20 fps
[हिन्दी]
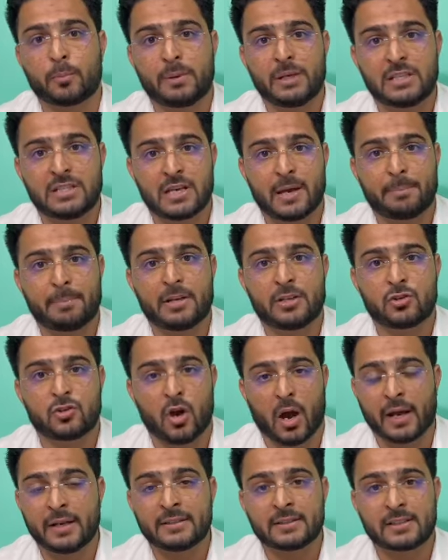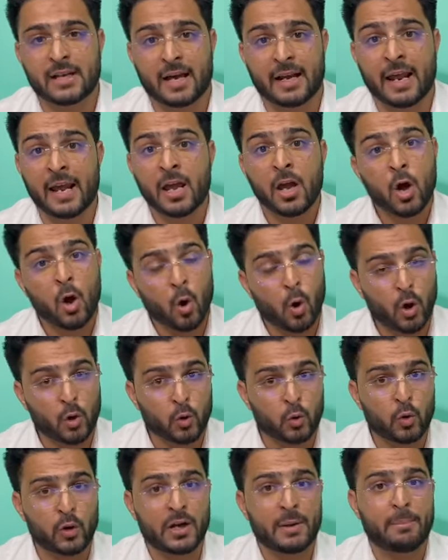लोग बीजेपी ज्वाइन करें और
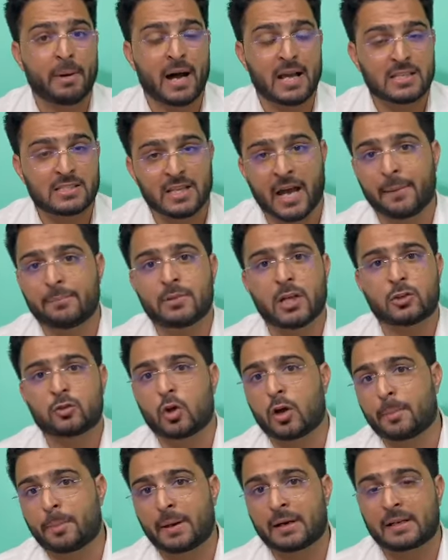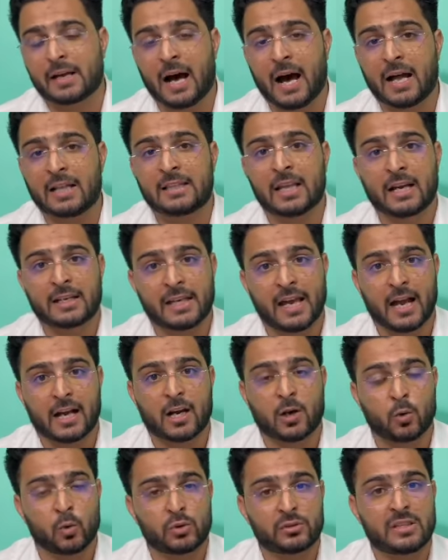उन्होंने बाबा तौर पर कहा था कि
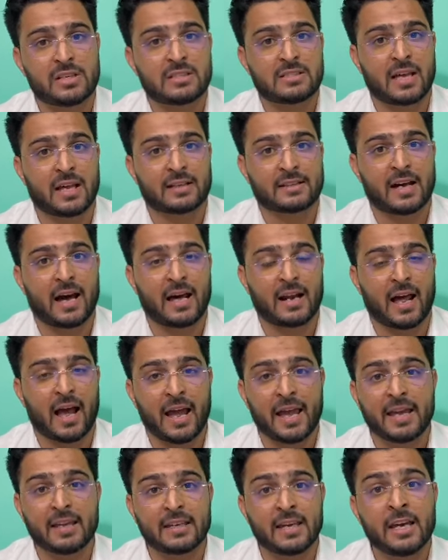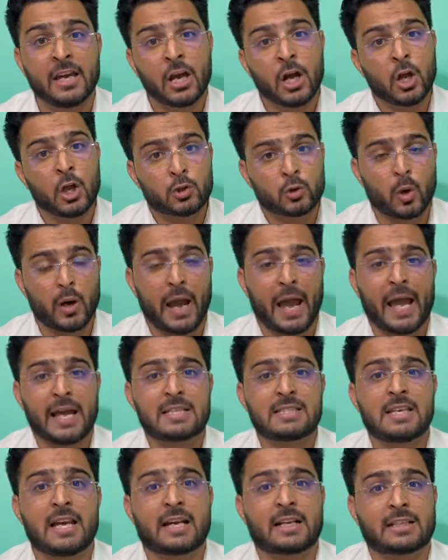अगर उनकी सरकार आएगी तो
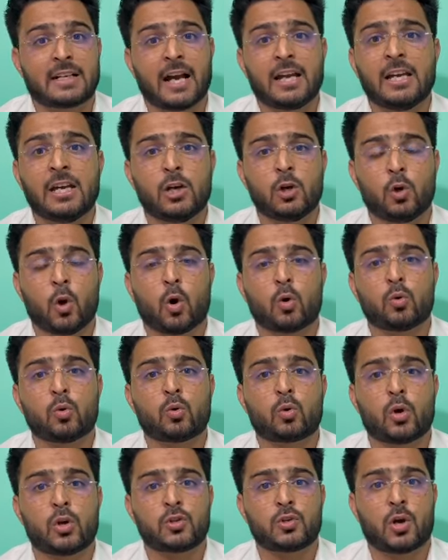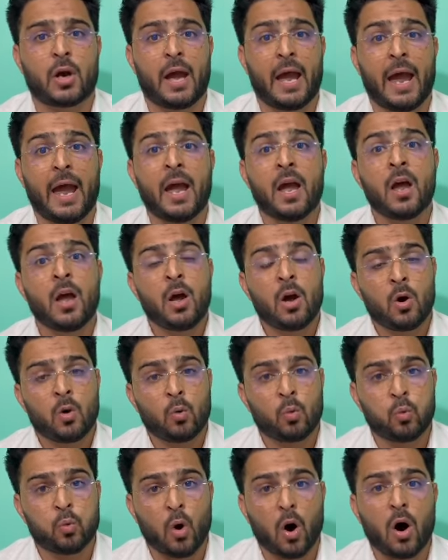ऐसे कई लोगों को जो है
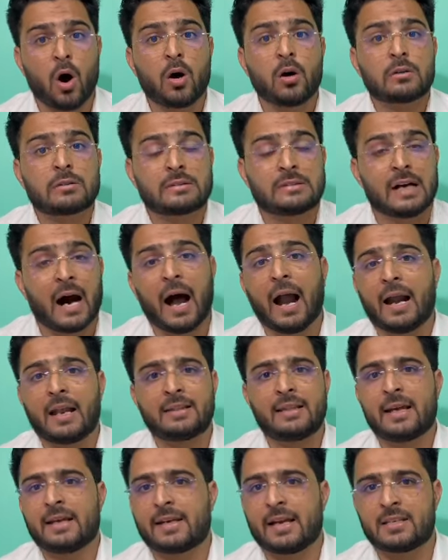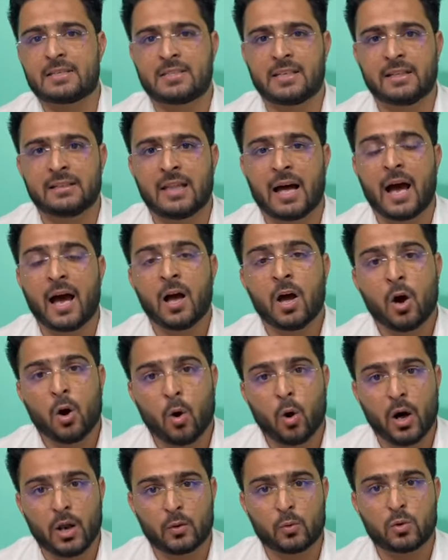वो गाड़ देंगे जिंदा
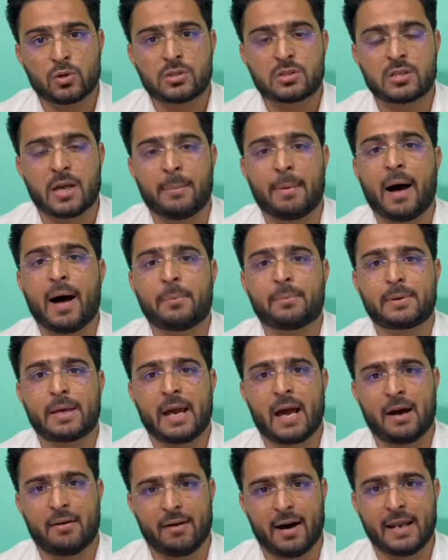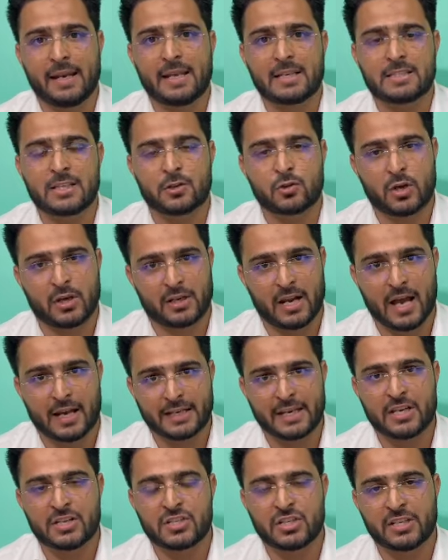और उस सबाब के हवाले से जो है
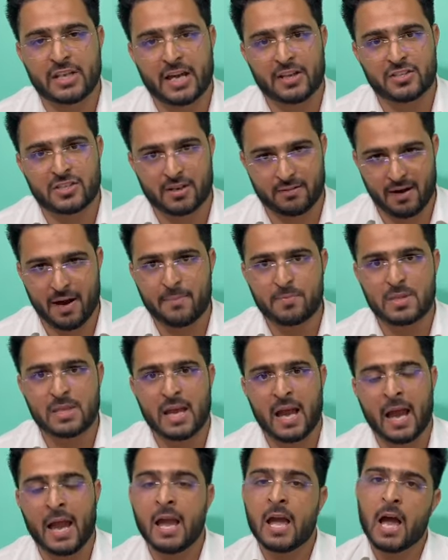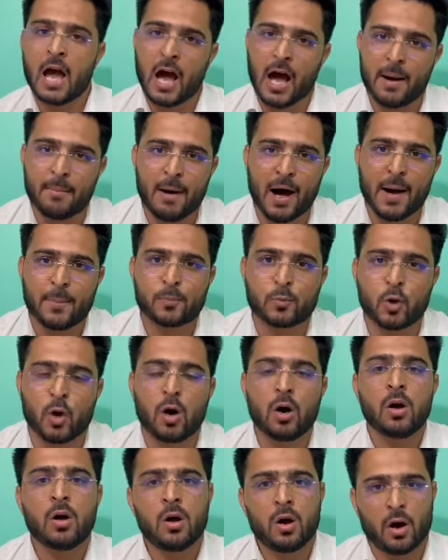राकेश जी ने आज जवाब दिया है हम आपको
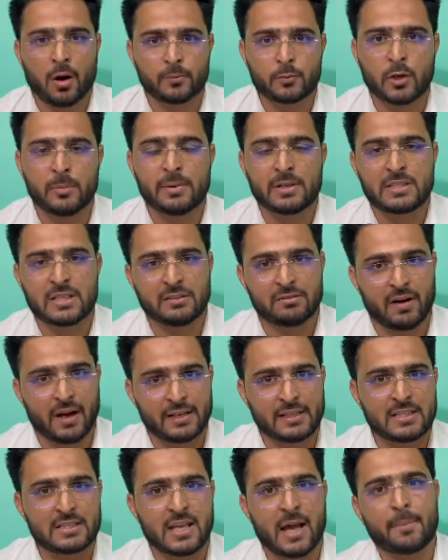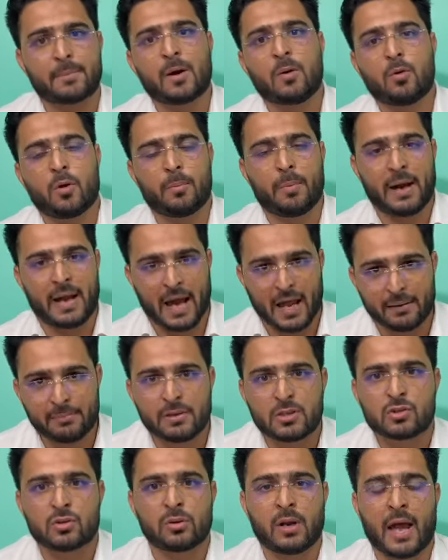अब्दुल मजीद वानी साहब का वो बयान
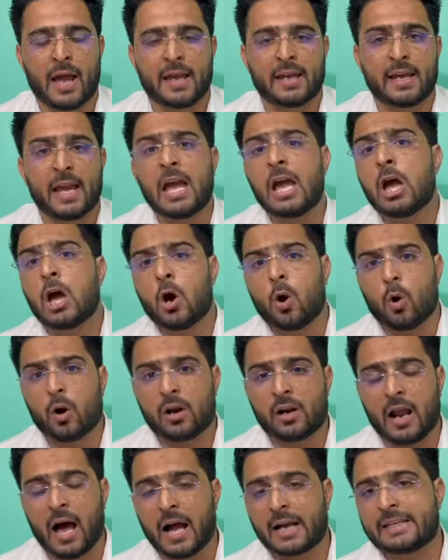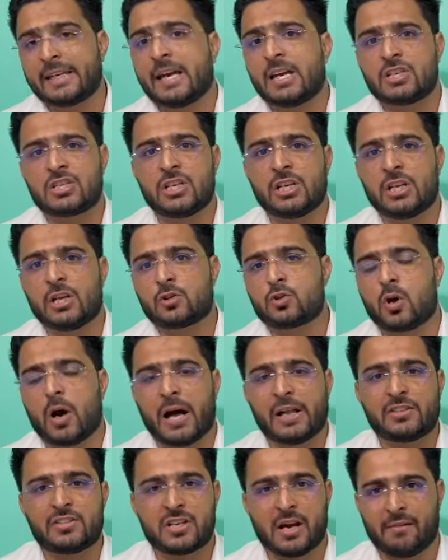भी सुनाएंगे और राकेश जी ने जो
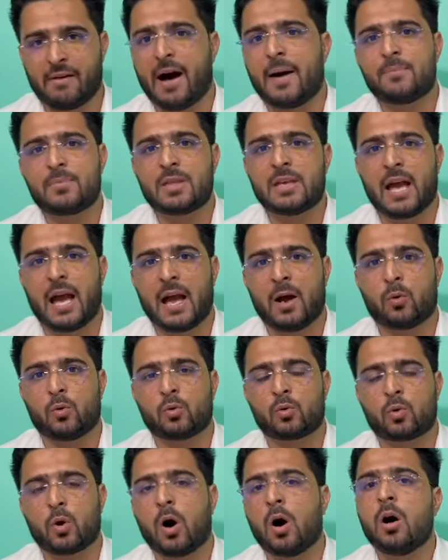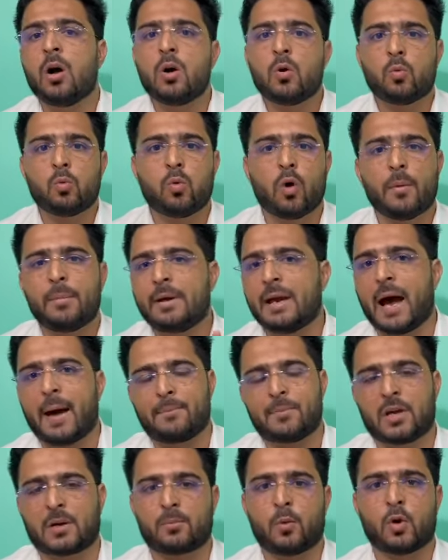आज जवाब दिया है उनको वो भी
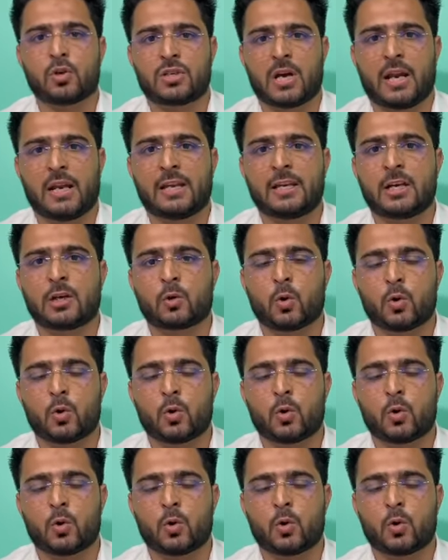आप तक पहुंचाने की